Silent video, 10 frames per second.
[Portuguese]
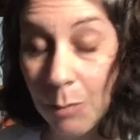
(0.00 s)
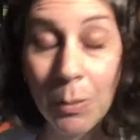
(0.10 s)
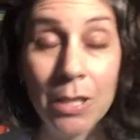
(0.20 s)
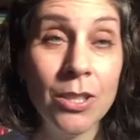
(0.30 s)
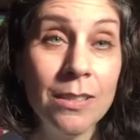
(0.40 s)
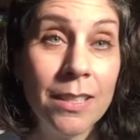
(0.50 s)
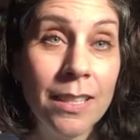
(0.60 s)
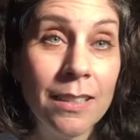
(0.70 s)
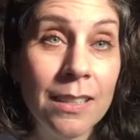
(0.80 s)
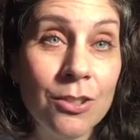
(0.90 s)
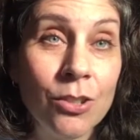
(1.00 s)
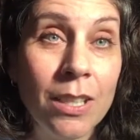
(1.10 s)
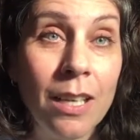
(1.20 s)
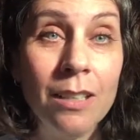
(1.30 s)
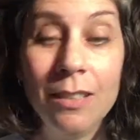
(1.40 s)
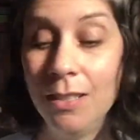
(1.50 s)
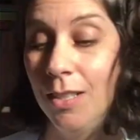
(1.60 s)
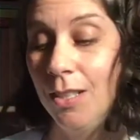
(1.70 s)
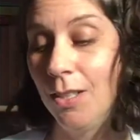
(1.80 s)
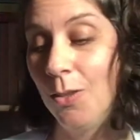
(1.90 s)
Para a gente se relacionar
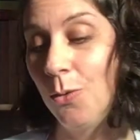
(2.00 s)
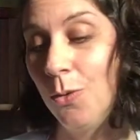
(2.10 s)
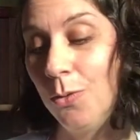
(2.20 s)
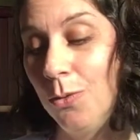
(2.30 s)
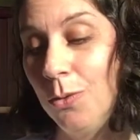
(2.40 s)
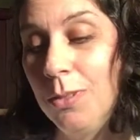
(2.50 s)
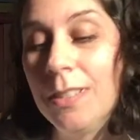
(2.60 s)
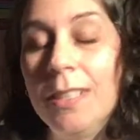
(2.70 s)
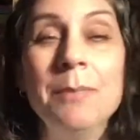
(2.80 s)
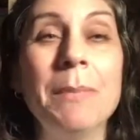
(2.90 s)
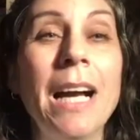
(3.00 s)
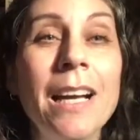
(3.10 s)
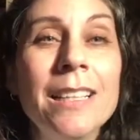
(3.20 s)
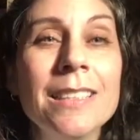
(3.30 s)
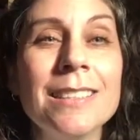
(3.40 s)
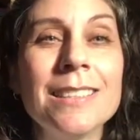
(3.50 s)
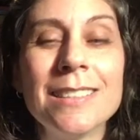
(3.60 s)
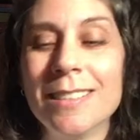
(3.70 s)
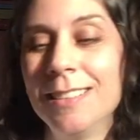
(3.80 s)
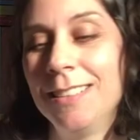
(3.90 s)
com os
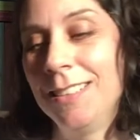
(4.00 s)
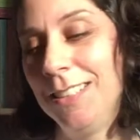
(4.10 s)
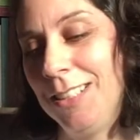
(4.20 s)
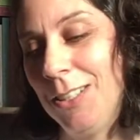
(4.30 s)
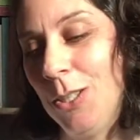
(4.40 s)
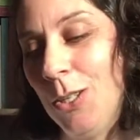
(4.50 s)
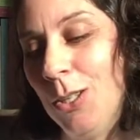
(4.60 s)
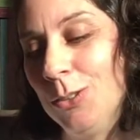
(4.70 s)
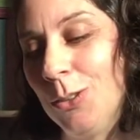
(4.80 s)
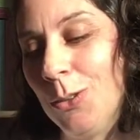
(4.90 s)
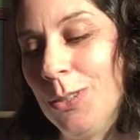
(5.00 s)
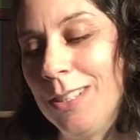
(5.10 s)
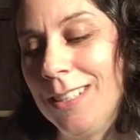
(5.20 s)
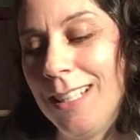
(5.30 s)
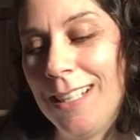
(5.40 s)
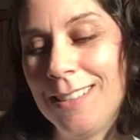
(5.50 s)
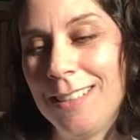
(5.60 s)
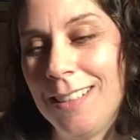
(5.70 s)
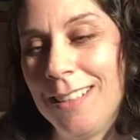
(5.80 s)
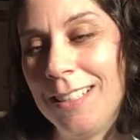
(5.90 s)
animais, trouxe
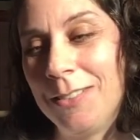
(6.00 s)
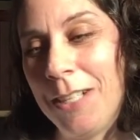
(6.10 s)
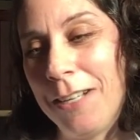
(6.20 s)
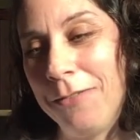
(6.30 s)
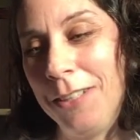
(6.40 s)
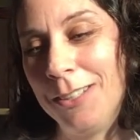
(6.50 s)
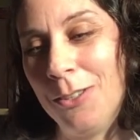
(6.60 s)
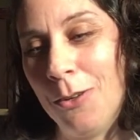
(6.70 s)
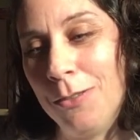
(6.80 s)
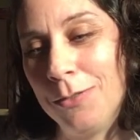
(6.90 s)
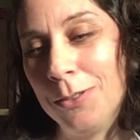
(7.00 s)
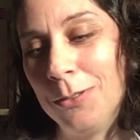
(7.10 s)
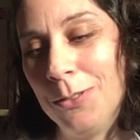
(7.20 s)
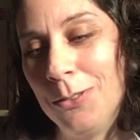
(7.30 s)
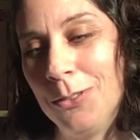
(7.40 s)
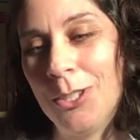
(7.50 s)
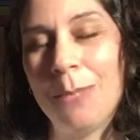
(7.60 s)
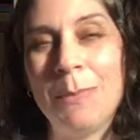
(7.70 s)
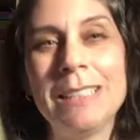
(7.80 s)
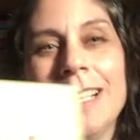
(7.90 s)
essa graphic novel
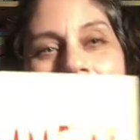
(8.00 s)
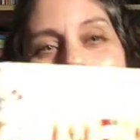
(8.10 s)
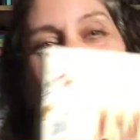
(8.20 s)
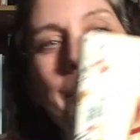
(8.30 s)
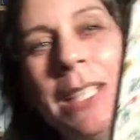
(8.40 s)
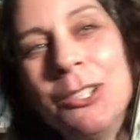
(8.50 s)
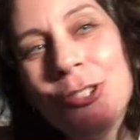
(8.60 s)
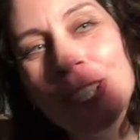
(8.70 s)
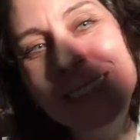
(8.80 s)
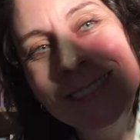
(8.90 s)
chamada Ameixa,